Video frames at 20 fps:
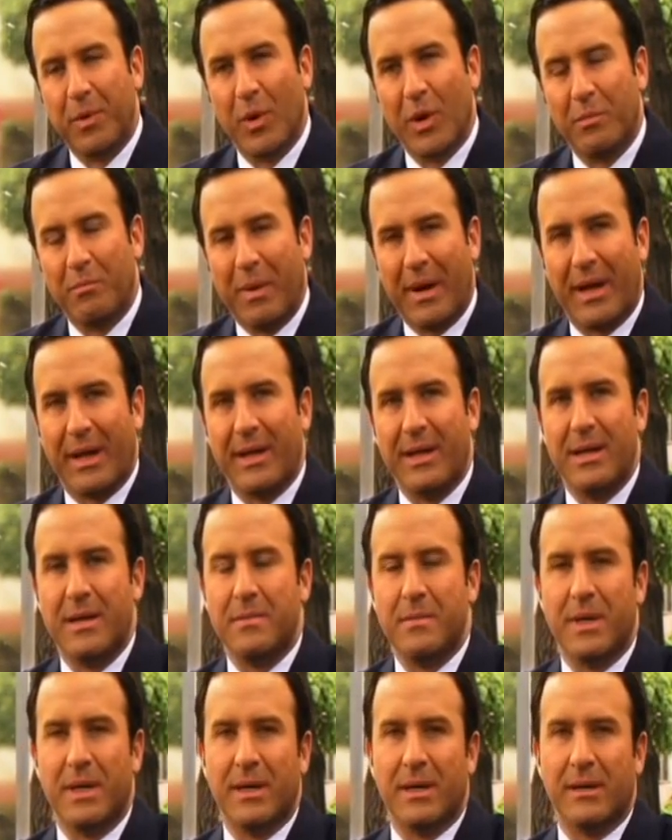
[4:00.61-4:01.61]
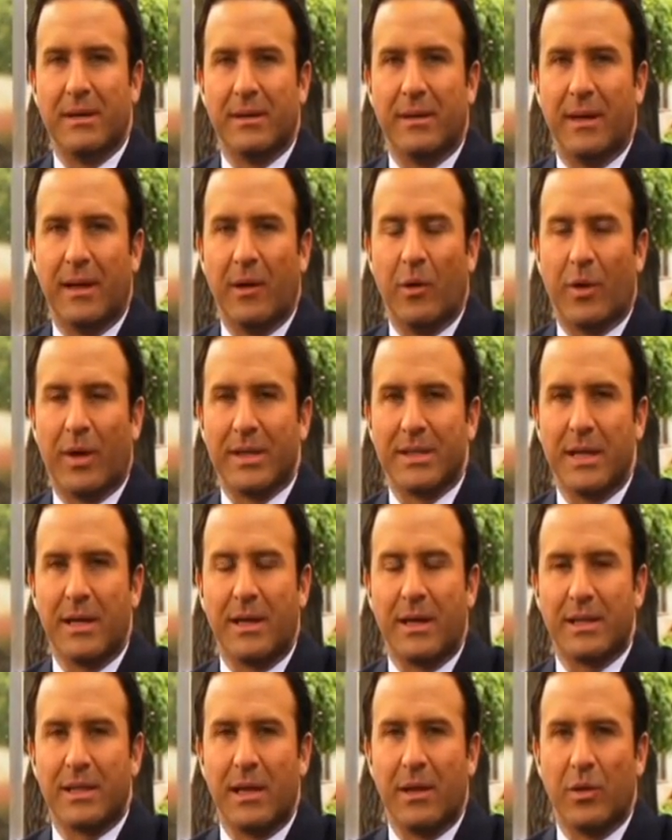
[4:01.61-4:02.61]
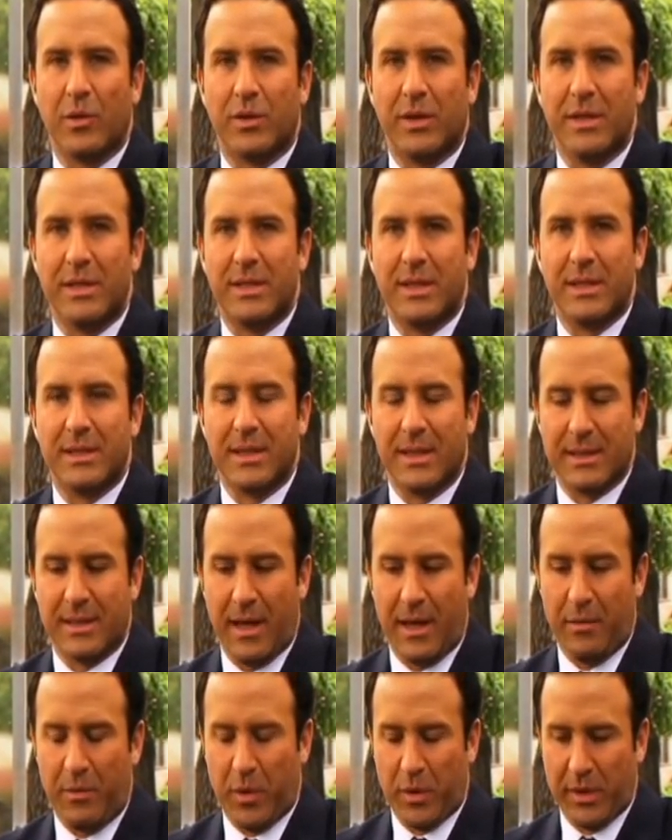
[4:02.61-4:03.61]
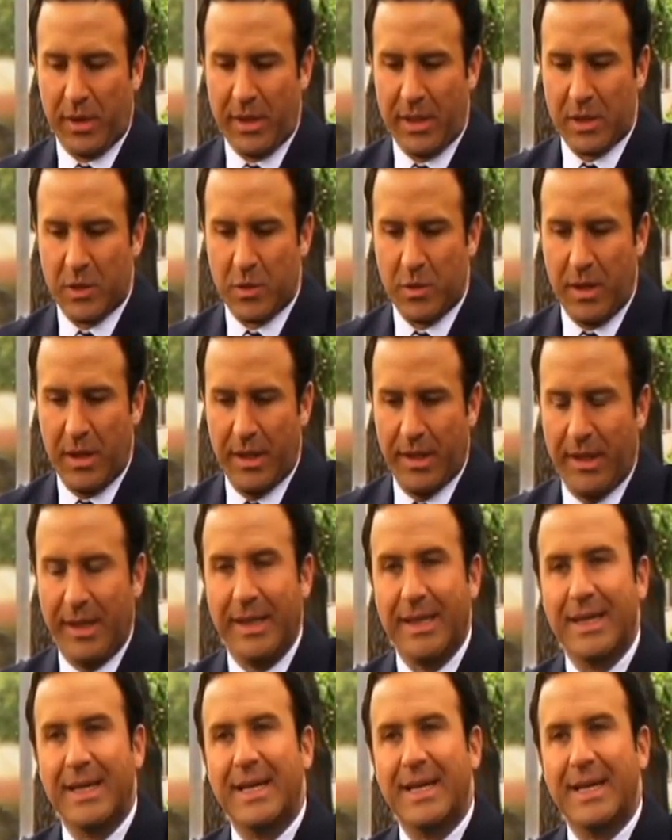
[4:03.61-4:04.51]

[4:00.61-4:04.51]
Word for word: el paradigma de lo que es el noticias y esta reportería ciudadana.